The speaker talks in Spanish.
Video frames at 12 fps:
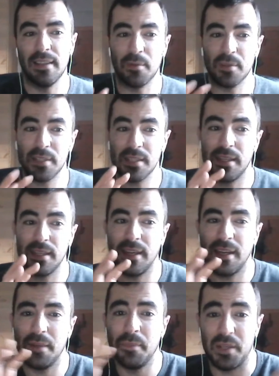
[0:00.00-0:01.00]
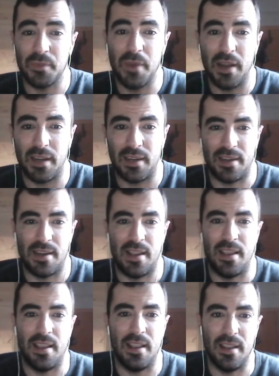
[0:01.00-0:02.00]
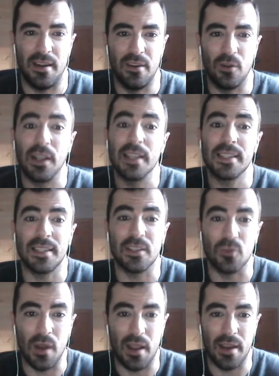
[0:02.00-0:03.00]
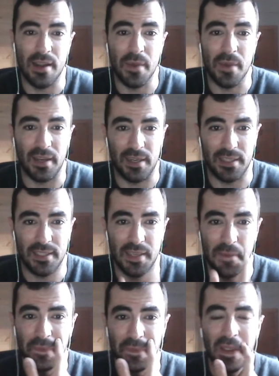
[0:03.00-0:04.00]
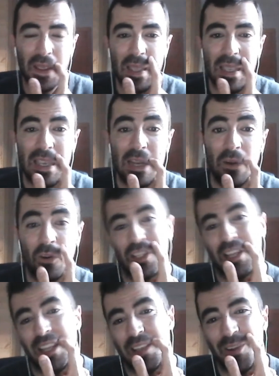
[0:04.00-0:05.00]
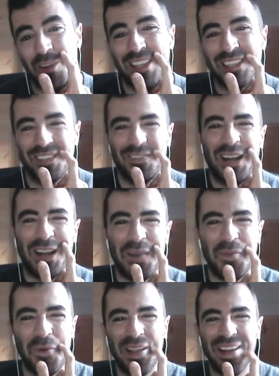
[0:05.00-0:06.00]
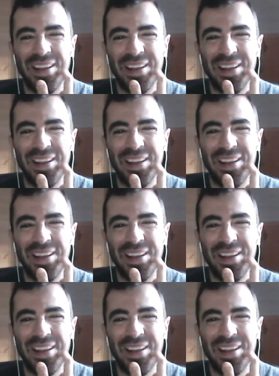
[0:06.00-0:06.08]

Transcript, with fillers: digamos que se encarga de plasmar lo que es Tesura en imágenes. Y luego estaría yo, que soy la cara